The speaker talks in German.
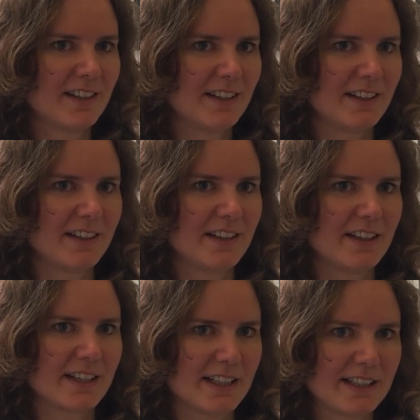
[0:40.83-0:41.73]
in, in
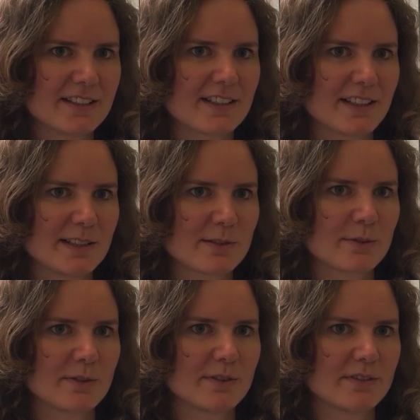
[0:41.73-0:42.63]
der
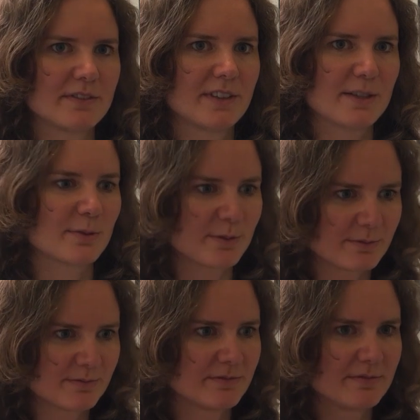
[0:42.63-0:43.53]
Gedächtnisleistung, also
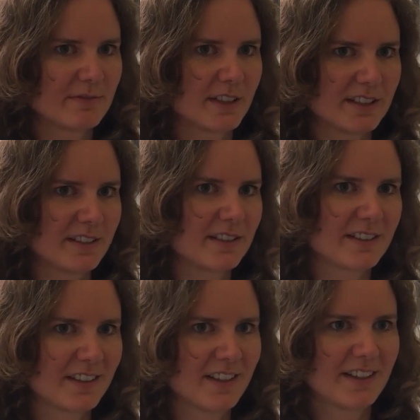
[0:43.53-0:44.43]
wirklich
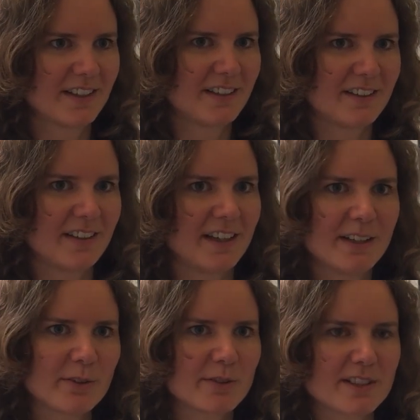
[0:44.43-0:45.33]

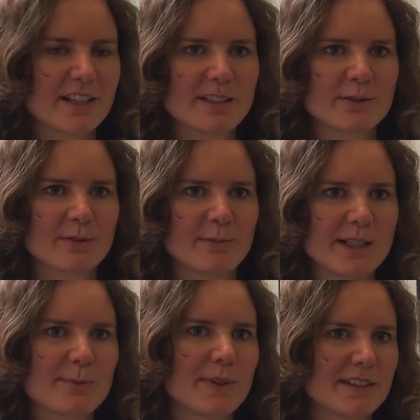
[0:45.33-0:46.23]
Erinnerungsleistung
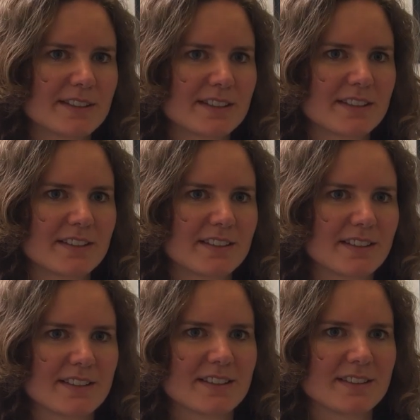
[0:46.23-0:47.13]
messbar ist,
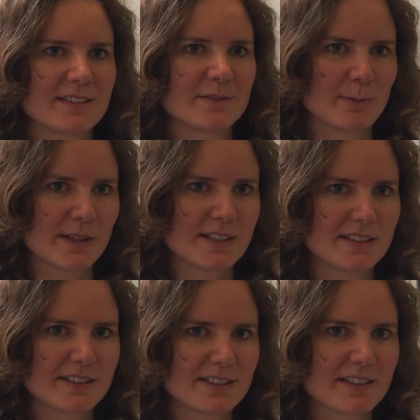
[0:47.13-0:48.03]
dass das
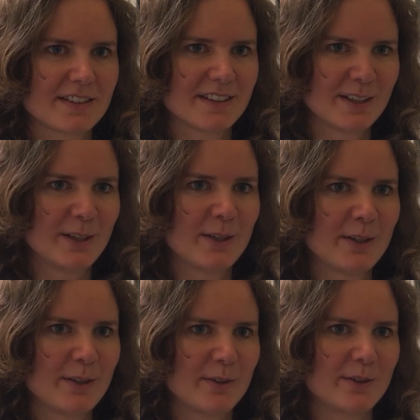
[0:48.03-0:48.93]
verbessert ist.
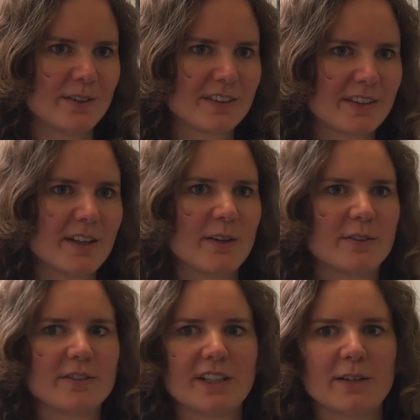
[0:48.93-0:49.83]
Und genau,
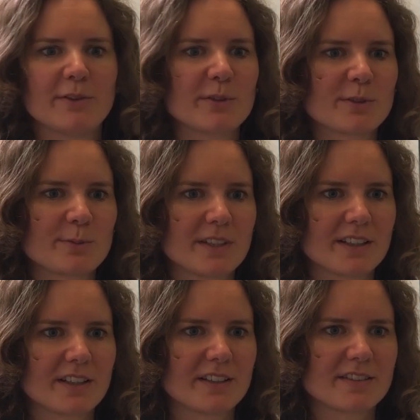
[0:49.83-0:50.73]
die
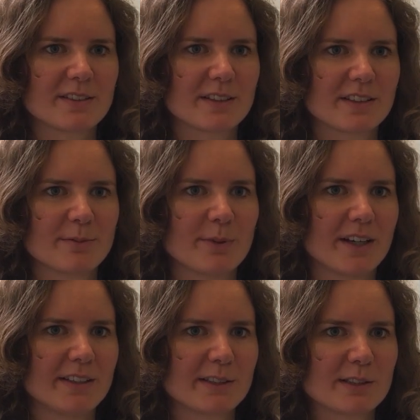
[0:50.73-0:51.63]
Anwendungsmöglichkeiten sind
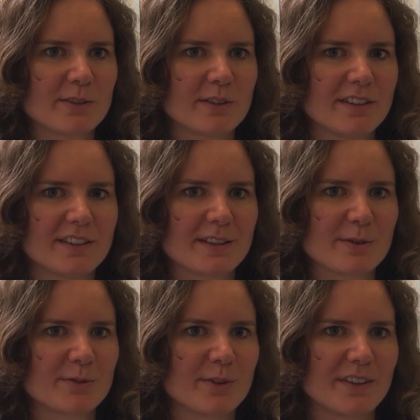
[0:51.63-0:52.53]
breit gestreut,
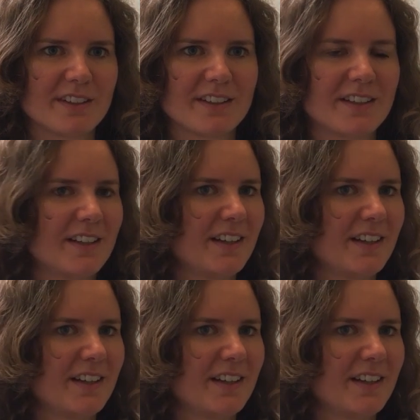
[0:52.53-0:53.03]
also von